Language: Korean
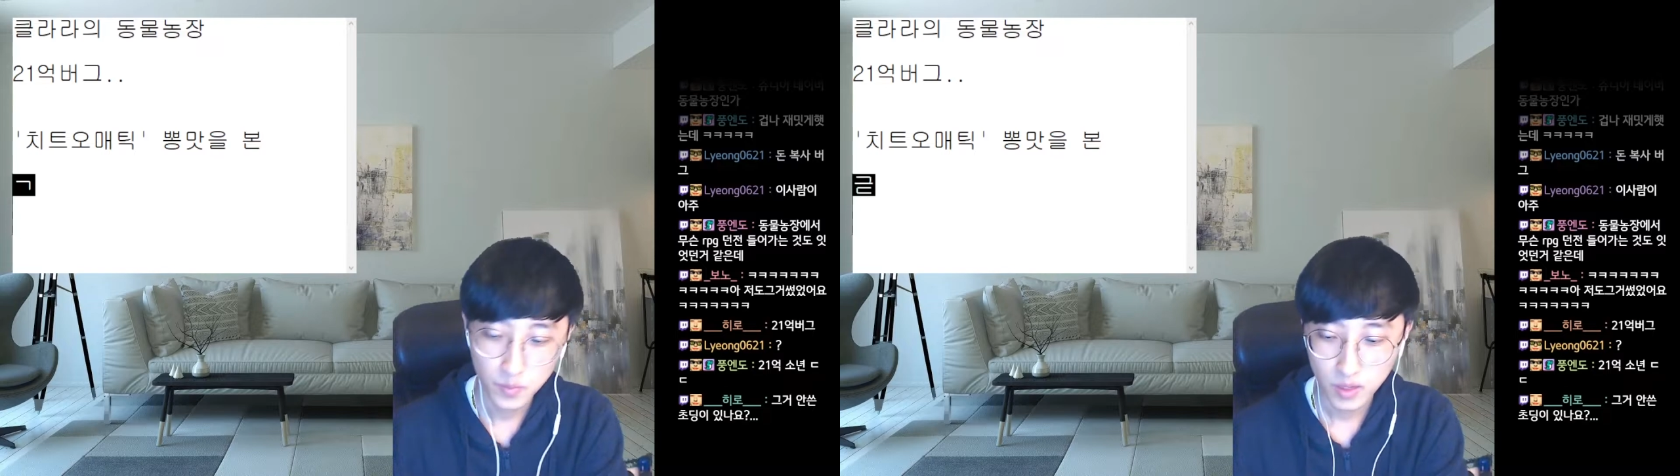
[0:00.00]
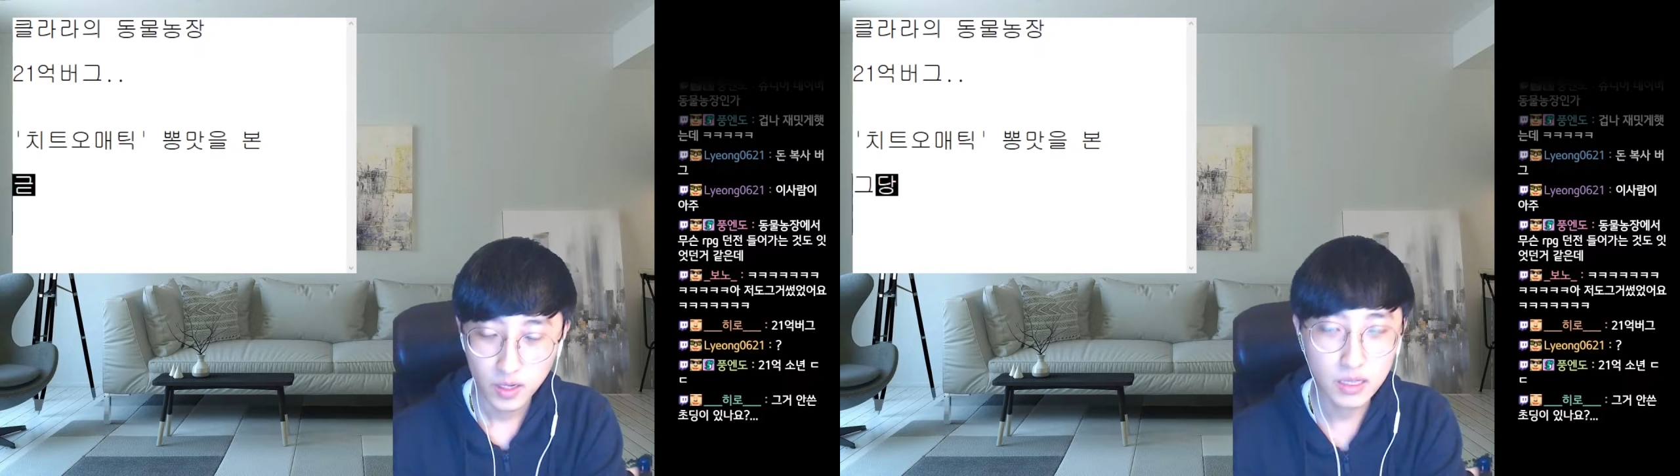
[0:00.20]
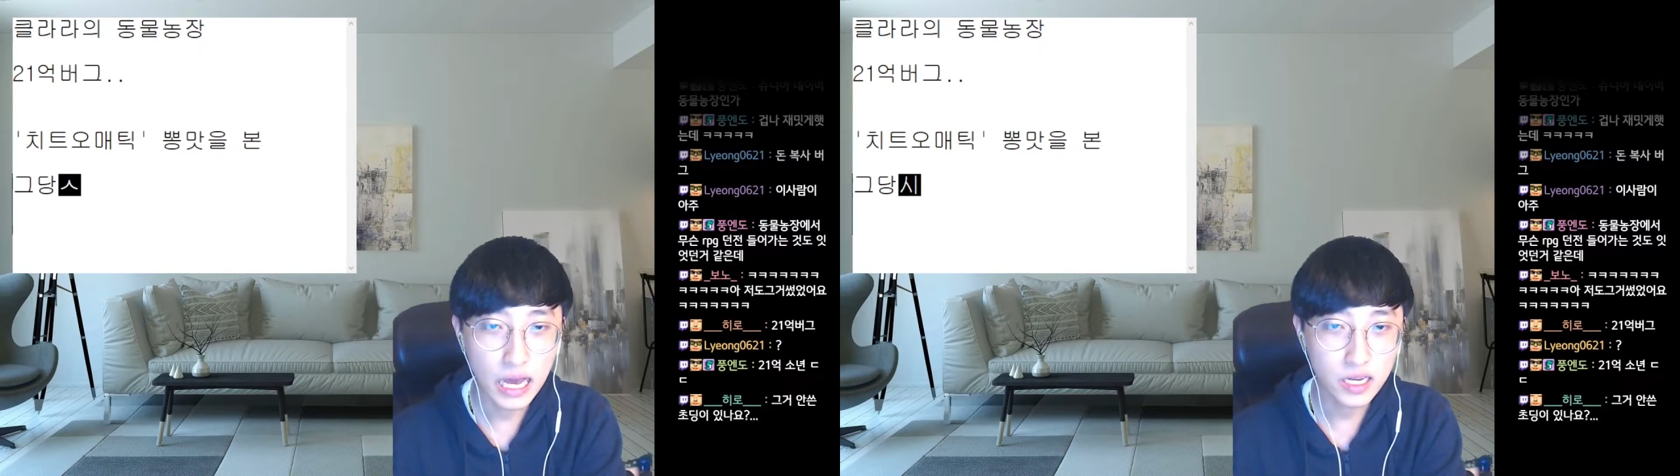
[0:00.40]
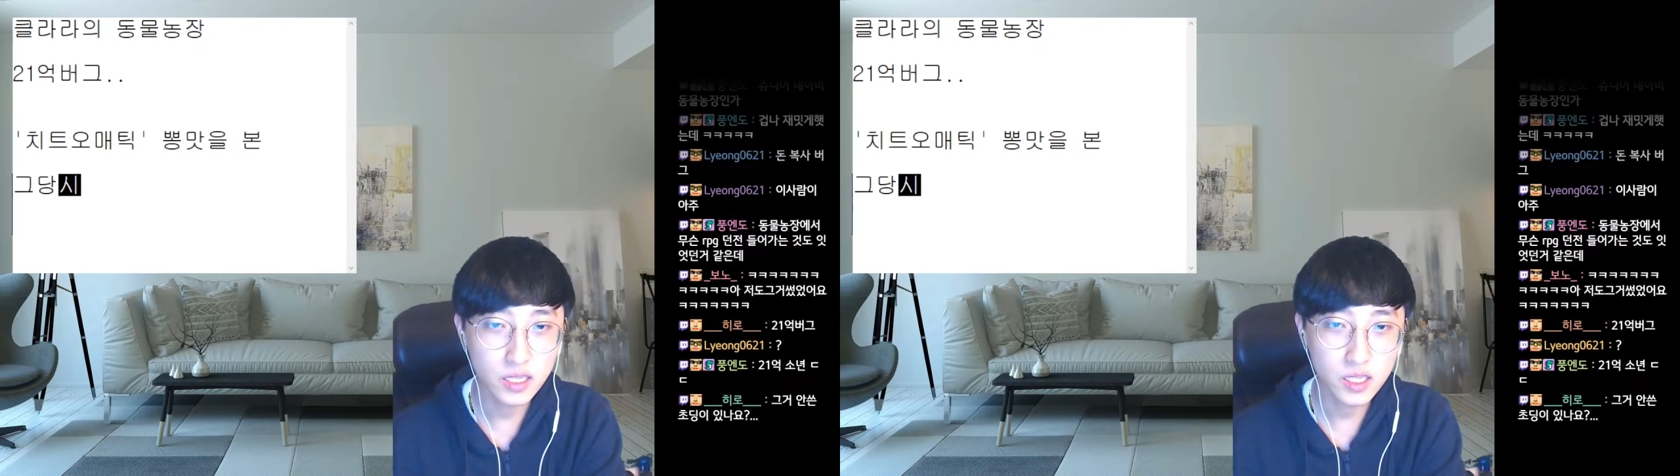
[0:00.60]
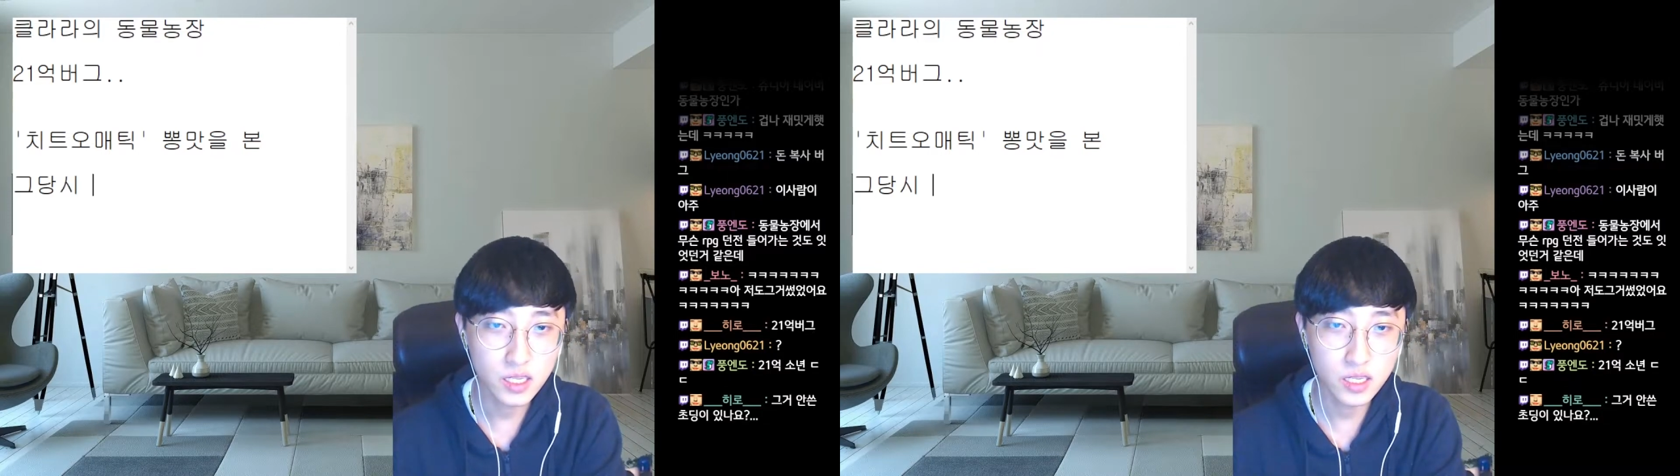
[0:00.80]
그
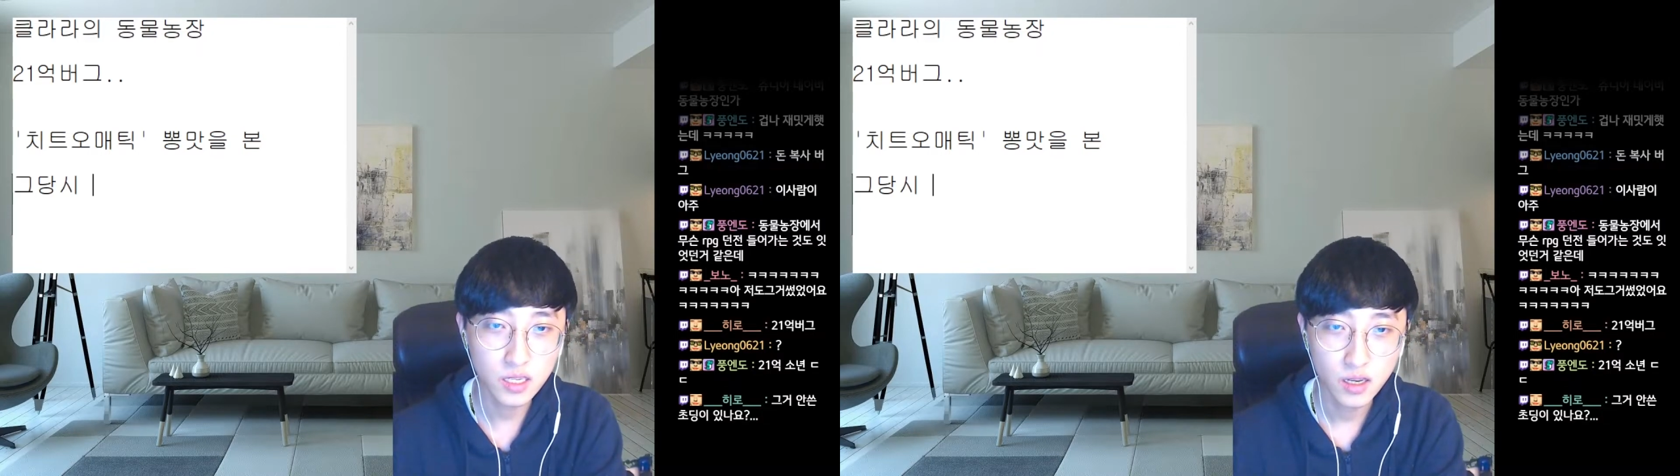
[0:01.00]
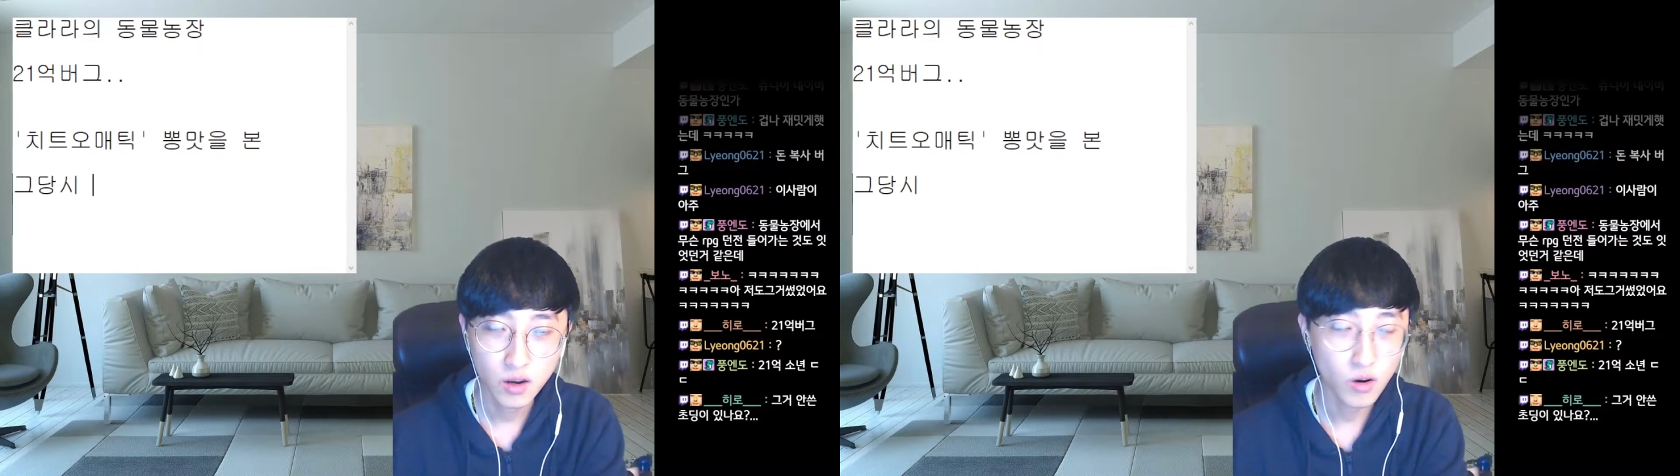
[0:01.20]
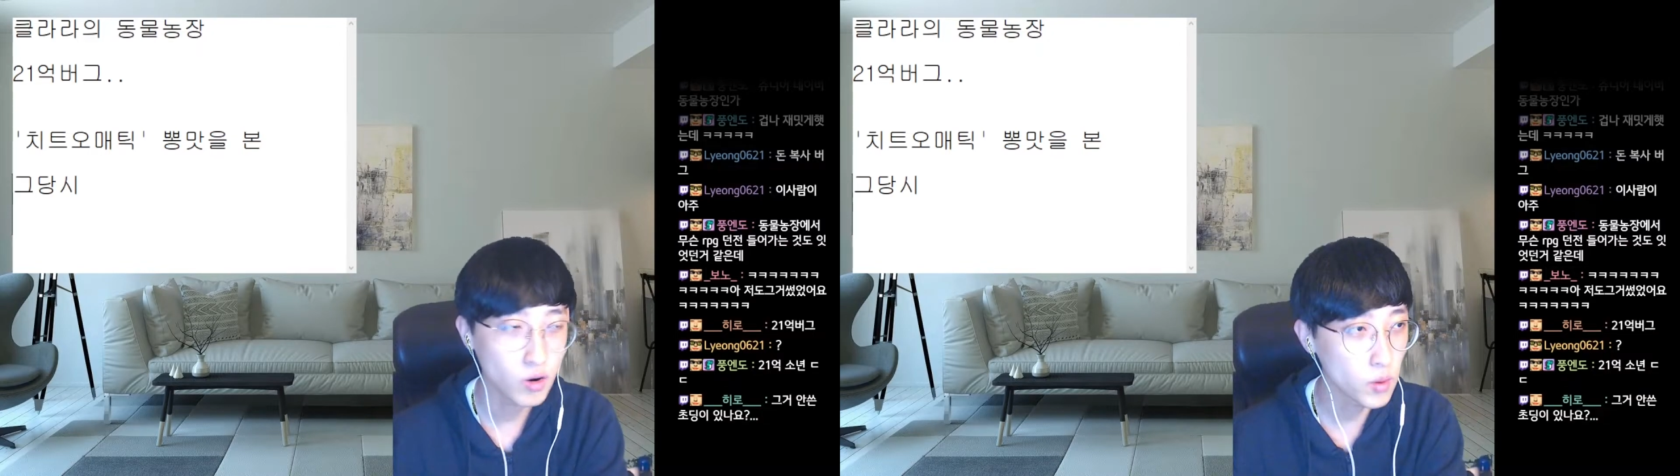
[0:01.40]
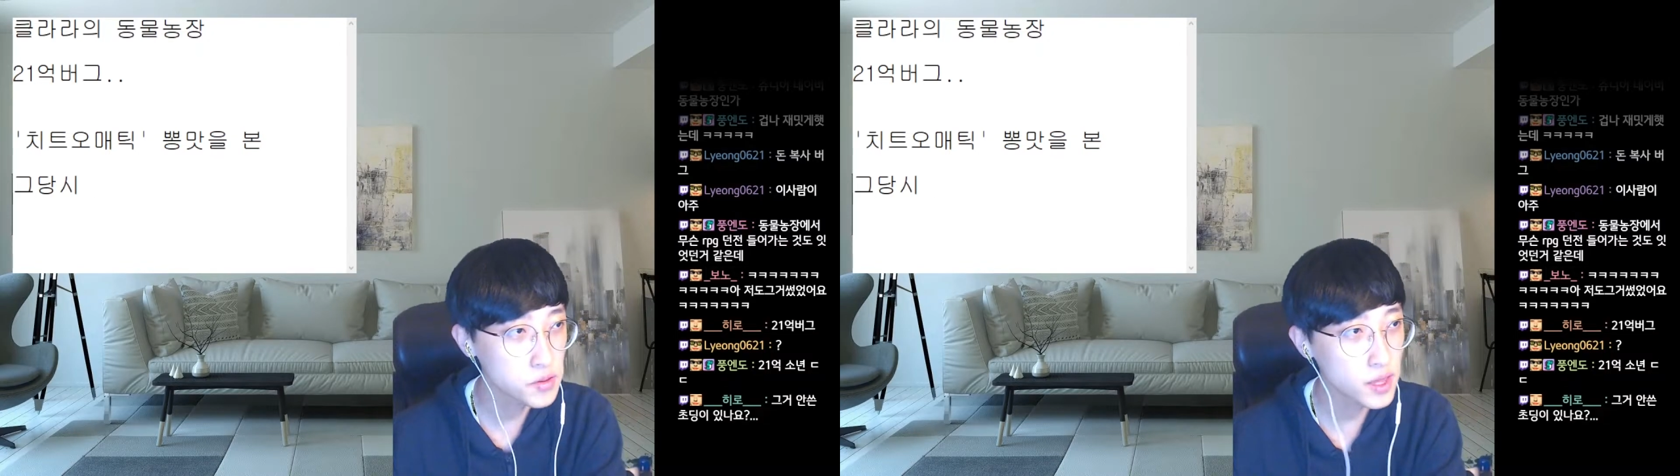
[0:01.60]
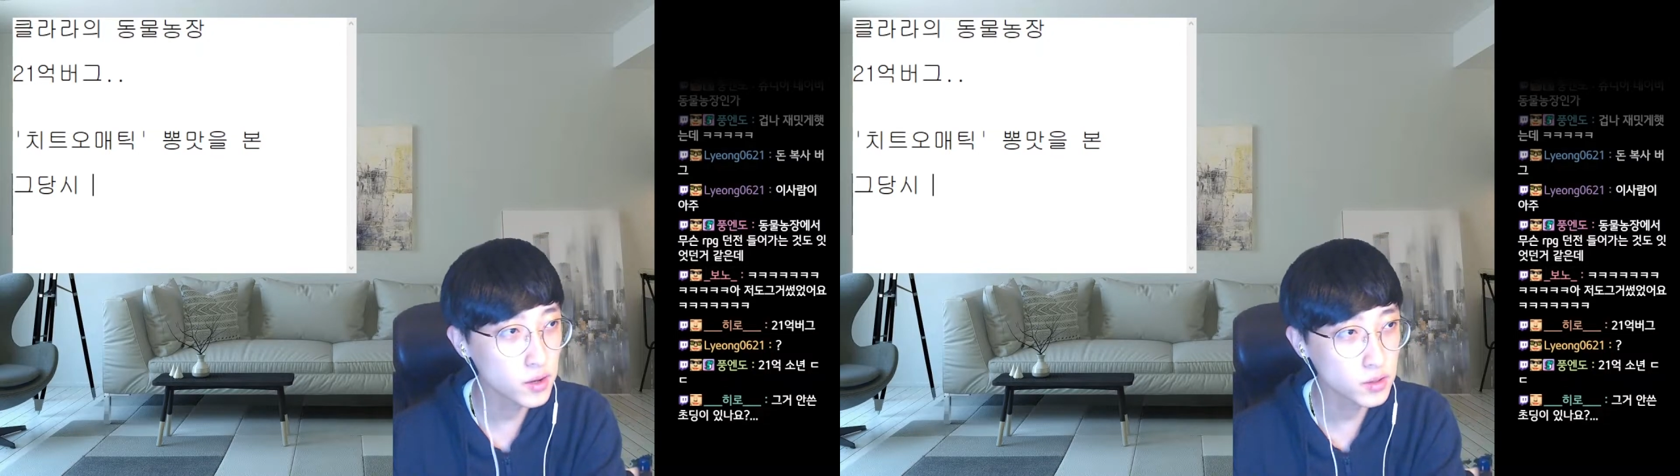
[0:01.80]
당시 어몇
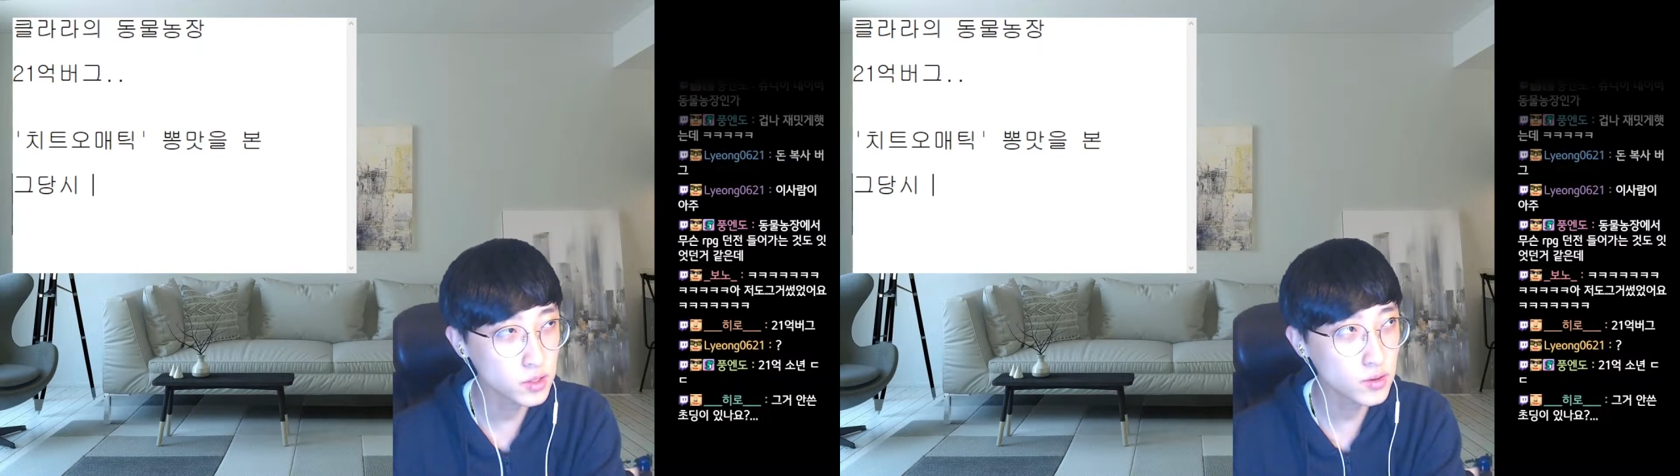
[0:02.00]
살이었죠?